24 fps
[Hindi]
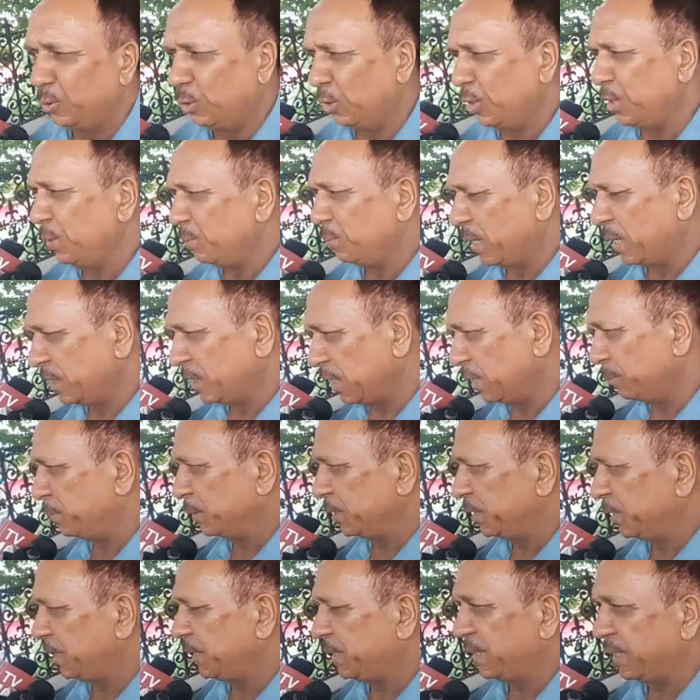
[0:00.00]
जो हिमाचल
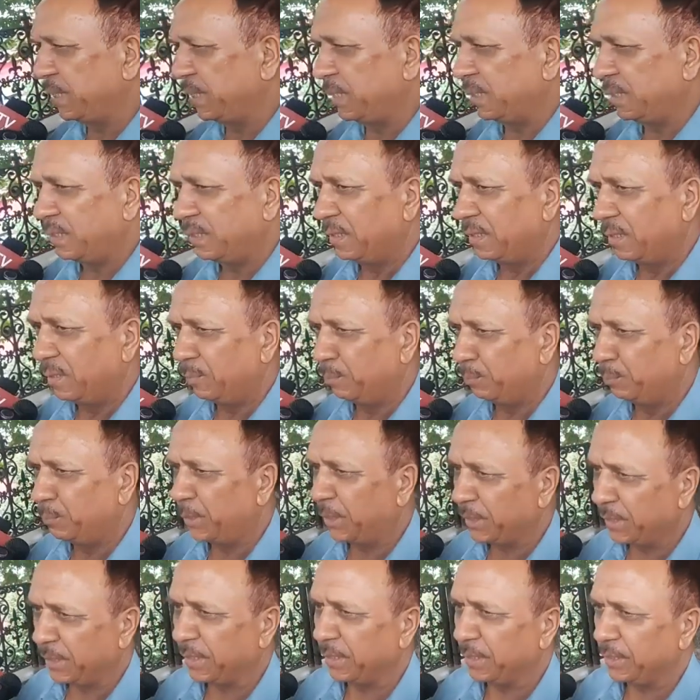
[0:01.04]
प्रदेश है
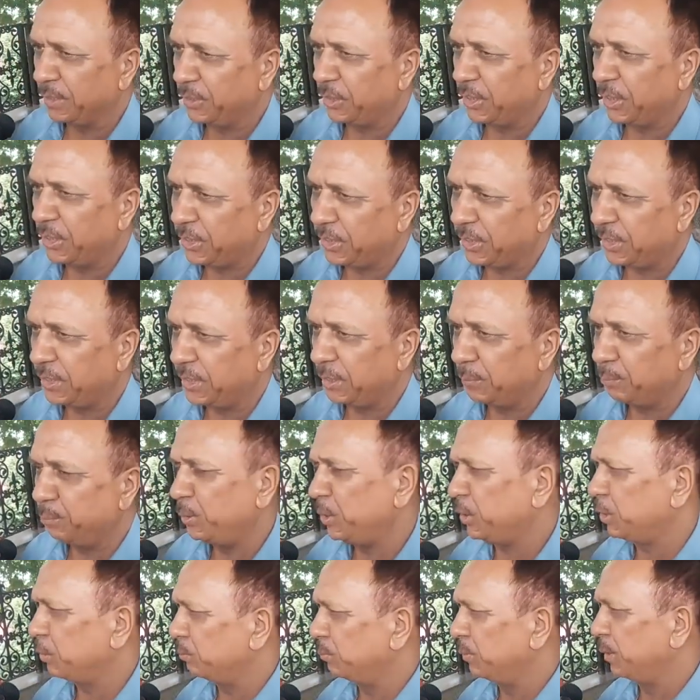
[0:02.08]
पर्यटन की दृष्टि से
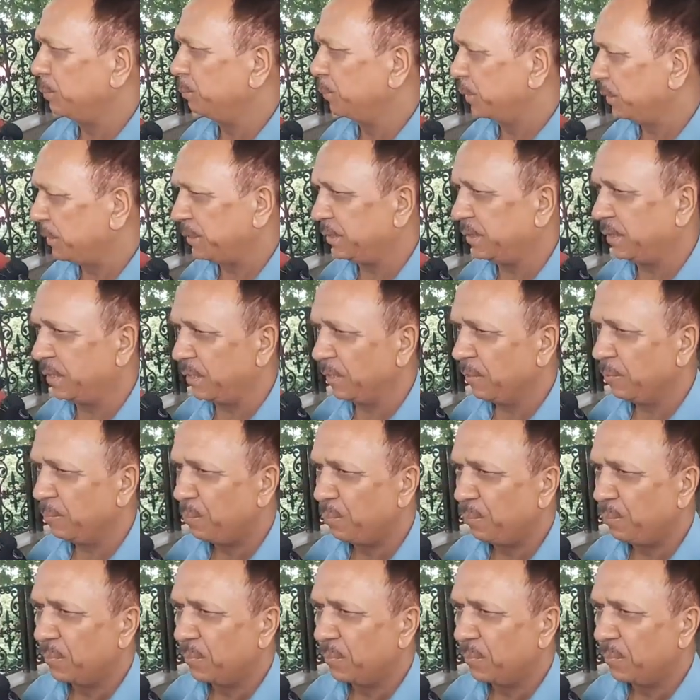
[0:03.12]
विश्व में प्रसिद्ध है